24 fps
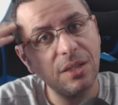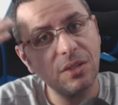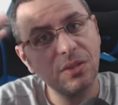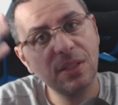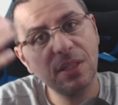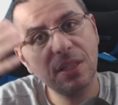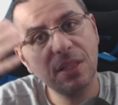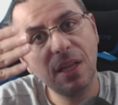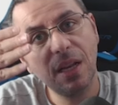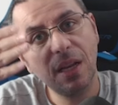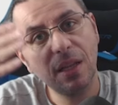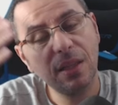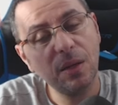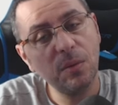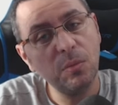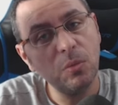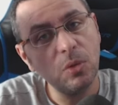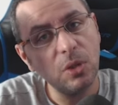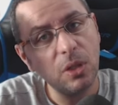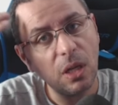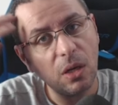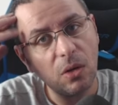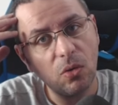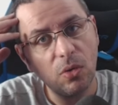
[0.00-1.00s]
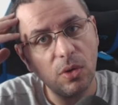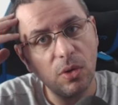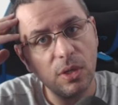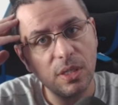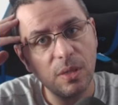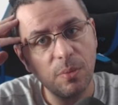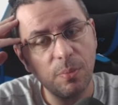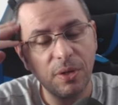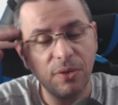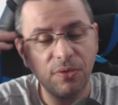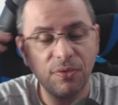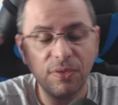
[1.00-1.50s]
Às vezes ela tem muita coisa
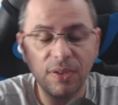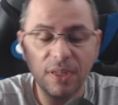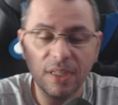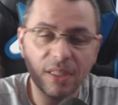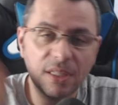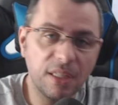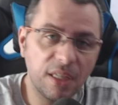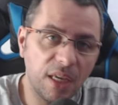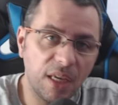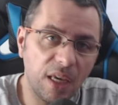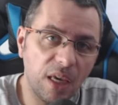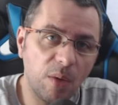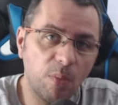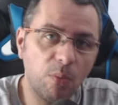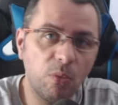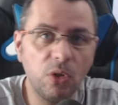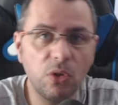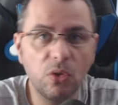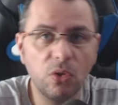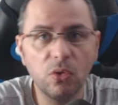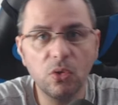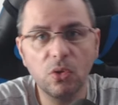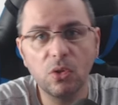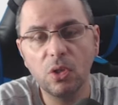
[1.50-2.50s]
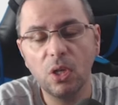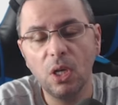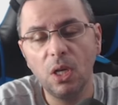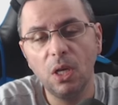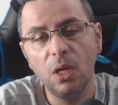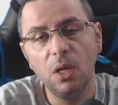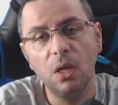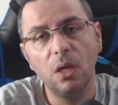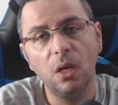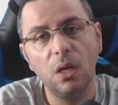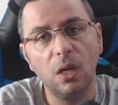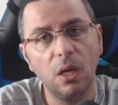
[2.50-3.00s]
para fazer, muitos
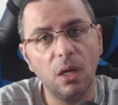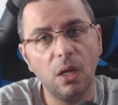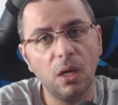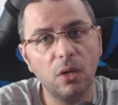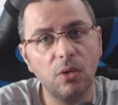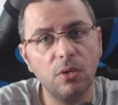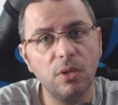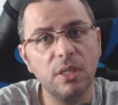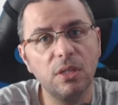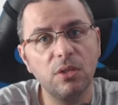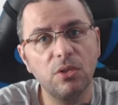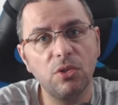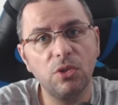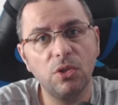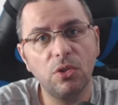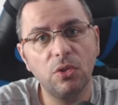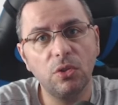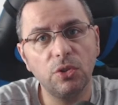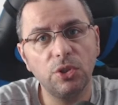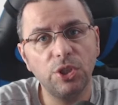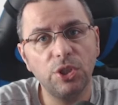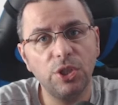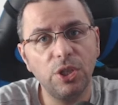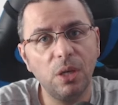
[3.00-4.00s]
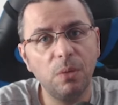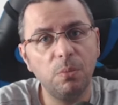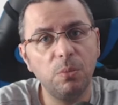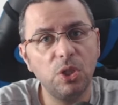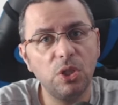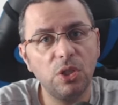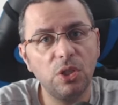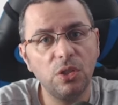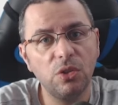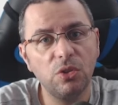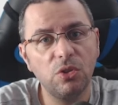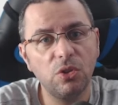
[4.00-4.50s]
é, coisas de crochê,
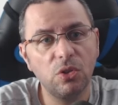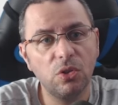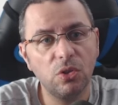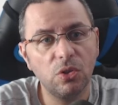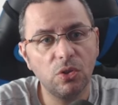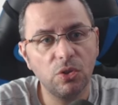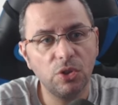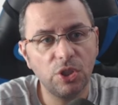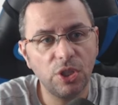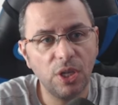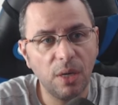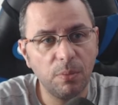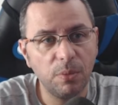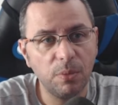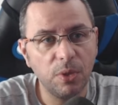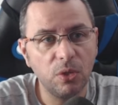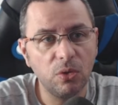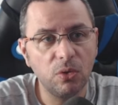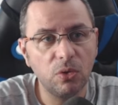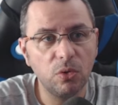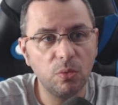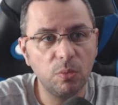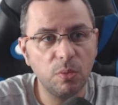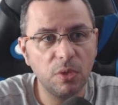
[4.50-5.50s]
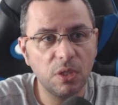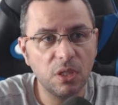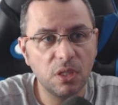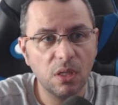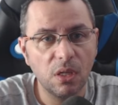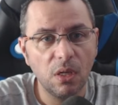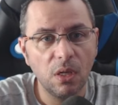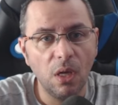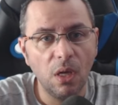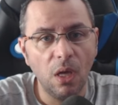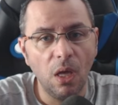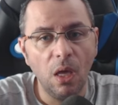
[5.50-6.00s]
bichinhos de crochê, amigurumis
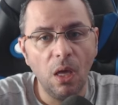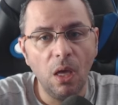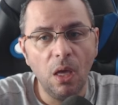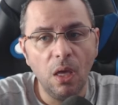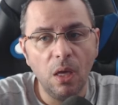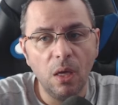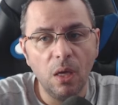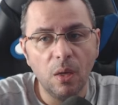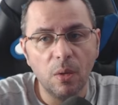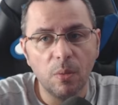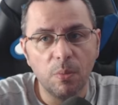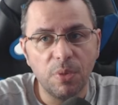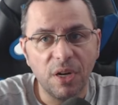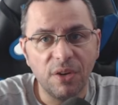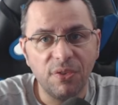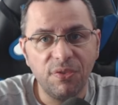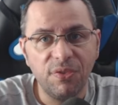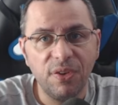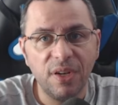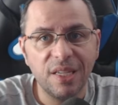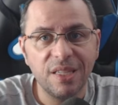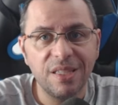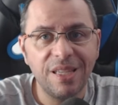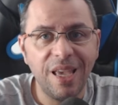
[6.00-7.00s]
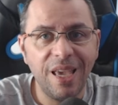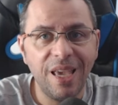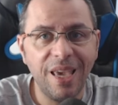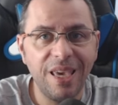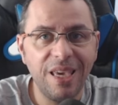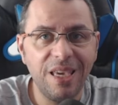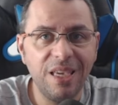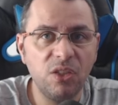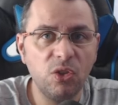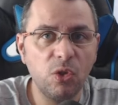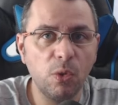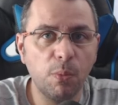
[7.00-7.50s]
para fazer
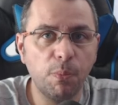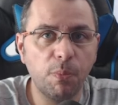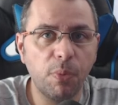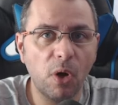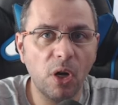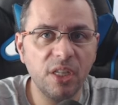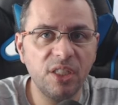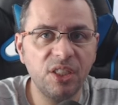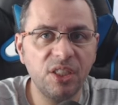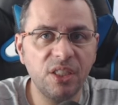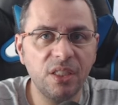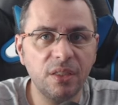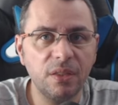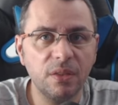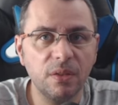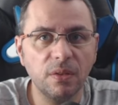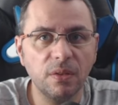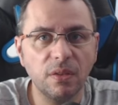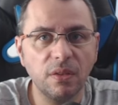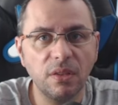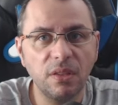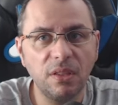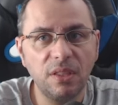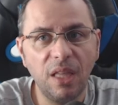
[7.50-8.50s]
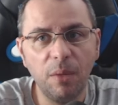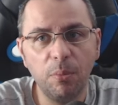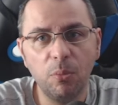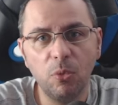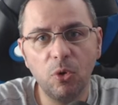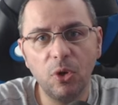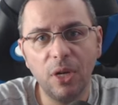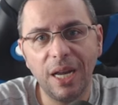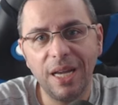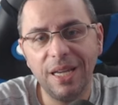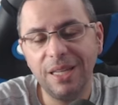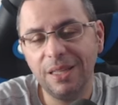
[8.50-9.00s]
e isso pode
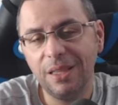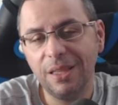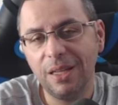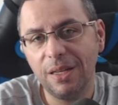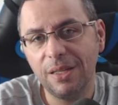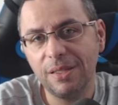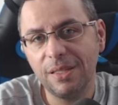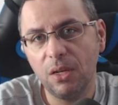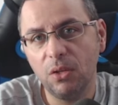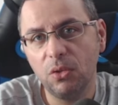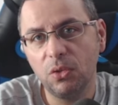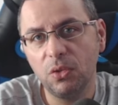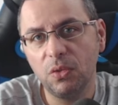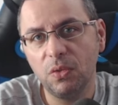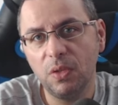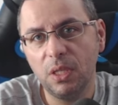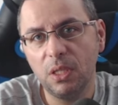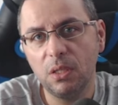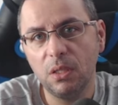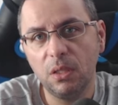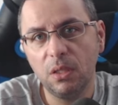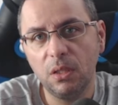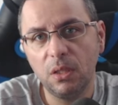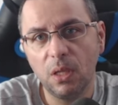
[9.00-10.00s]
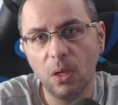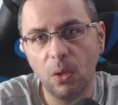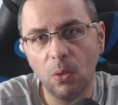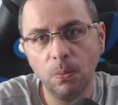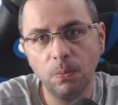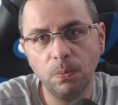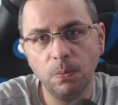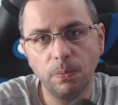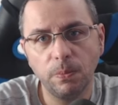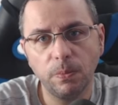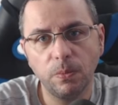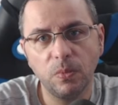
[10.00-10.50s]
demorar e atrasar os vídeos.
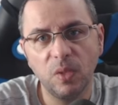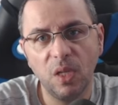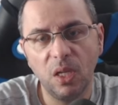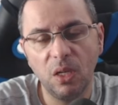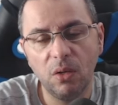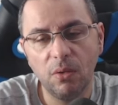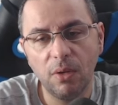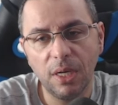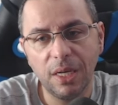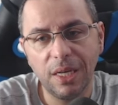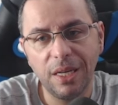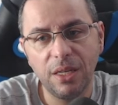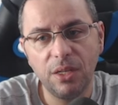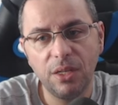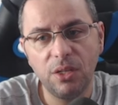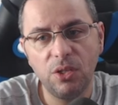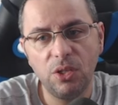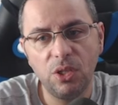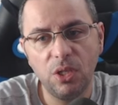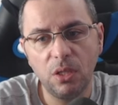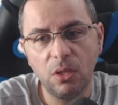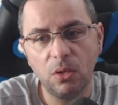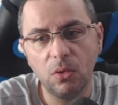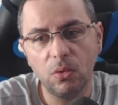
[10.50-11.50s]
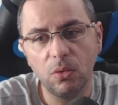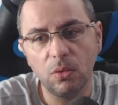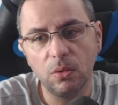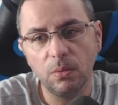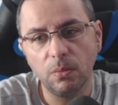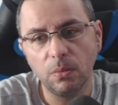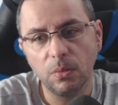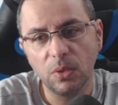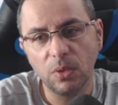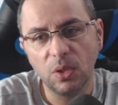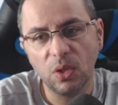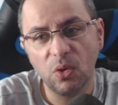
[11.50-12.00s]
Então, eu acredito,
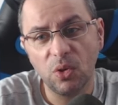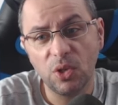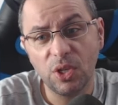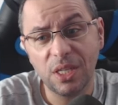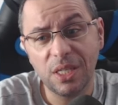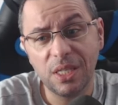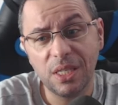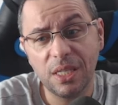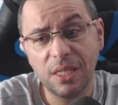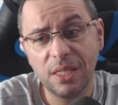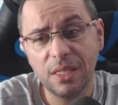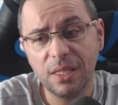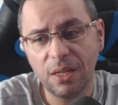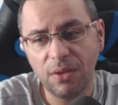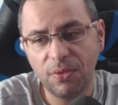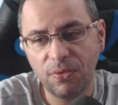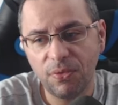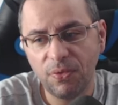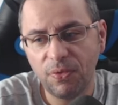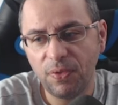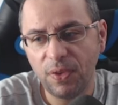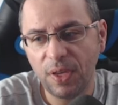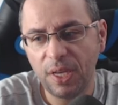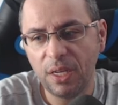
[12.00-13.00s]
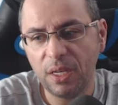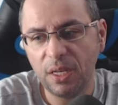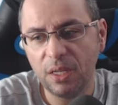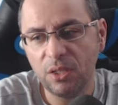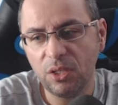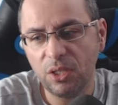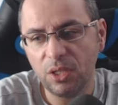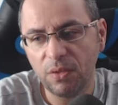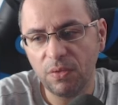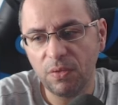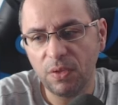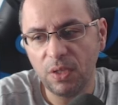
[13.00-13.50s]
hoje é sexta-feira,
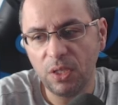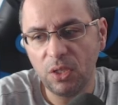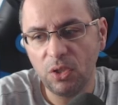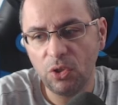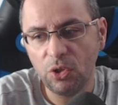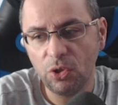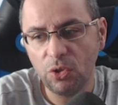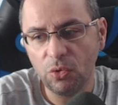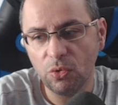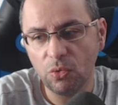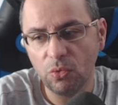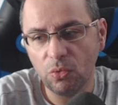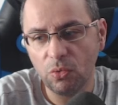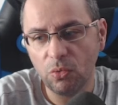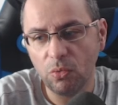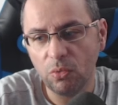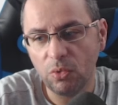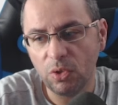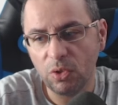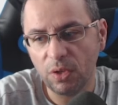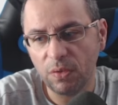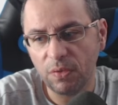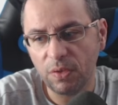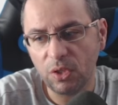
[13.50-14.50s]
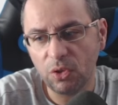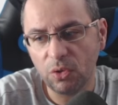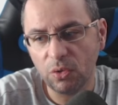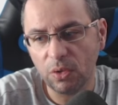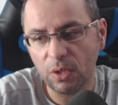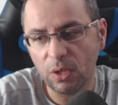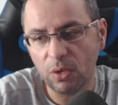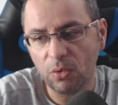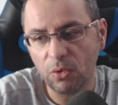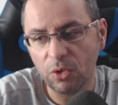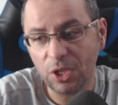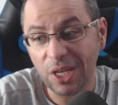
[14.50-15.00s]
dia 21, dia 21
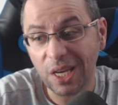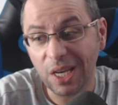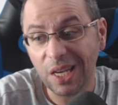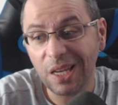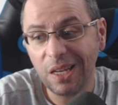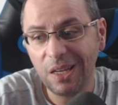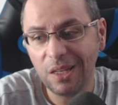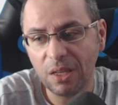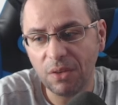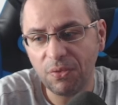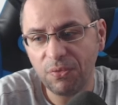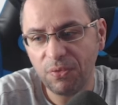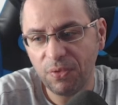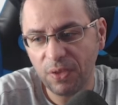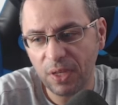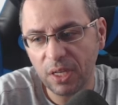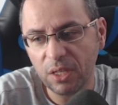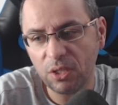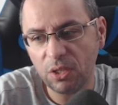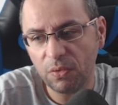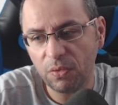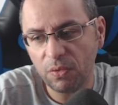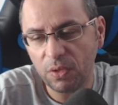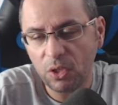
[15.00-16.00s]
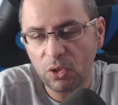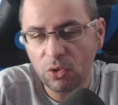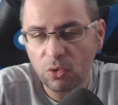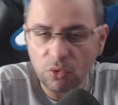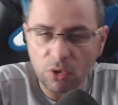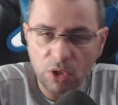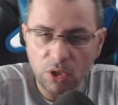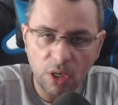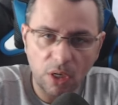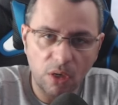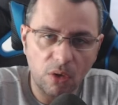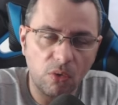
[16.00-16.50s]
não, hoje é quinta-feira, dia 21,
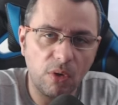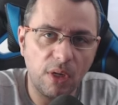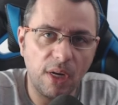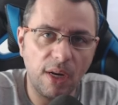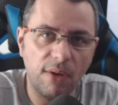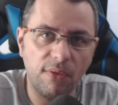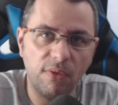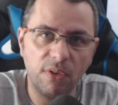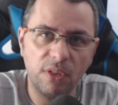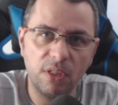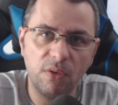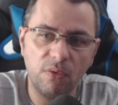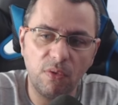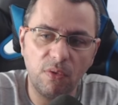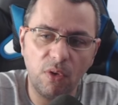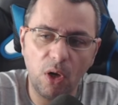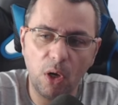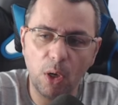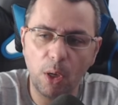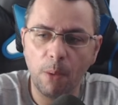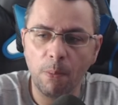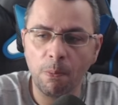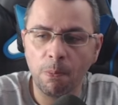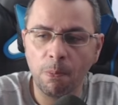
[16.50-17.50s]
dia que eu gravo esse vlog.